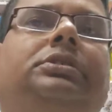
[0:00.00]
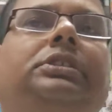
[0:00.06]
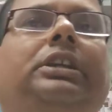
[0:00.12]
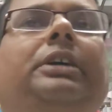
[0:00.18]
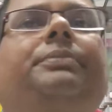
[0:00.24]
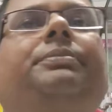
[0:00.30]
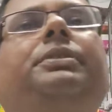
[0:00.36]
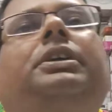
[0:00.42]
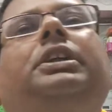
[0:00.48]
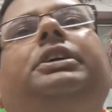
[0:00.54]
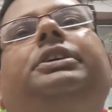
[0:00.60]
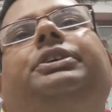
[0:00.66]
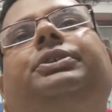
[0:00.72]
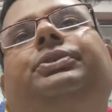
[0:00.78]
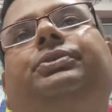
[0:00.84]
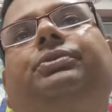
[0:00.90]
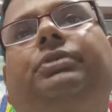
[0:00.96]
যে আপনারা
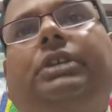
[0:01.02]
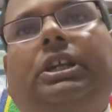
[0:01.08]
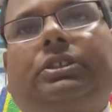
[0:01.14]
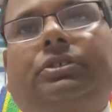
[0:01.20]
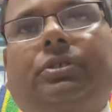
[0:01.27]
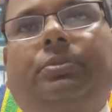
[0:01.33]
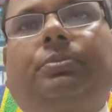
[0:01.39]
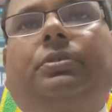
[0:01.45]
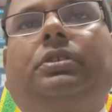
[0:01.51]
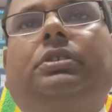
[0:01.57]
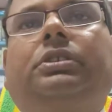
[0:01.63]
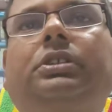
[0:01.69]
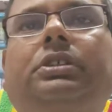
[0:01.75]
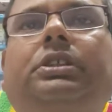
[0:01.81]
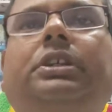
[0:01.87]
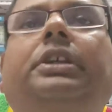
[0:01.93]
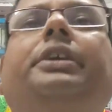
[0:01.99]
কিন্তু গ্যাস অম্বল
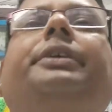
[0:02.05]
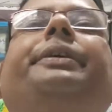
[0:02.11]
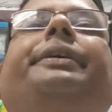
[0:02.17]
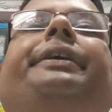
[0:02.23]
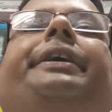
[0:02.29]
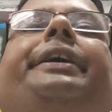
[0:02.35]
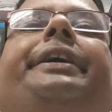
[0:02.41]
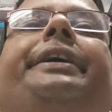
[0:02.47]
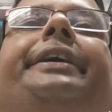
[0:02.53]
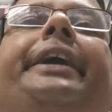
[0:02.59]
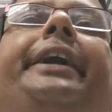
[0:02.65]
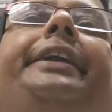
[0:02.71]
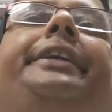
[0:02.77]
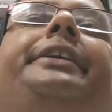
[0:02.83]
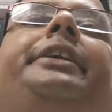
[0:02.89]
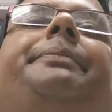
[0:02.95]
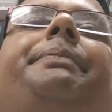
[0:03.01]
থেকে
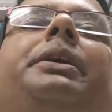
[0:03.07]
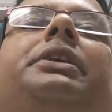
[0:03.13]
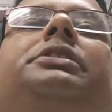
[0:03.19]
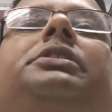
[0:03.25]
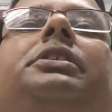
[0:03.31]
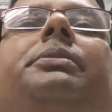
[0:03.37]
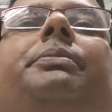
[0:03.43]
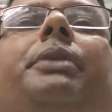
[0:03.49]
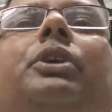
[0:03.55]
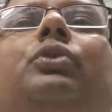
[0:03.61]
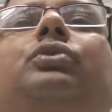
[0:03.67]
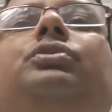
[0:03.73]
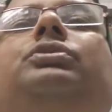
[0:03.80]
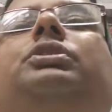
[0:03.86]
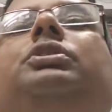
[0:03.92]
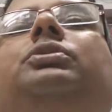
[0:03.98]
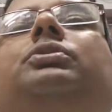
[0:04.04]
এইটটি পার্সেন্ট মানুষ
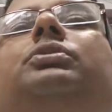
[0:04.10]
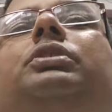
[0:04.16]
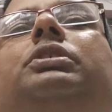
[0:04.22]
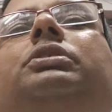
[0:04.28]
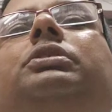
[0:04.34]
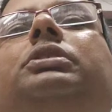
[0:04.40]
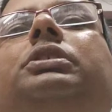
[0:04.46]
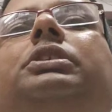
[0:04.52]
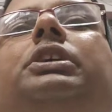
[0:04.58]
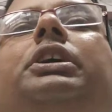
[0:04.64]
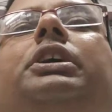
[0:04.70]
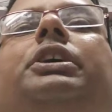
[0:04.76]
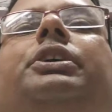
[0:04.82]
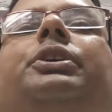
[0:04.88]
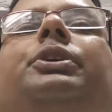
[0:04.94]
কিন্তু এর থেকে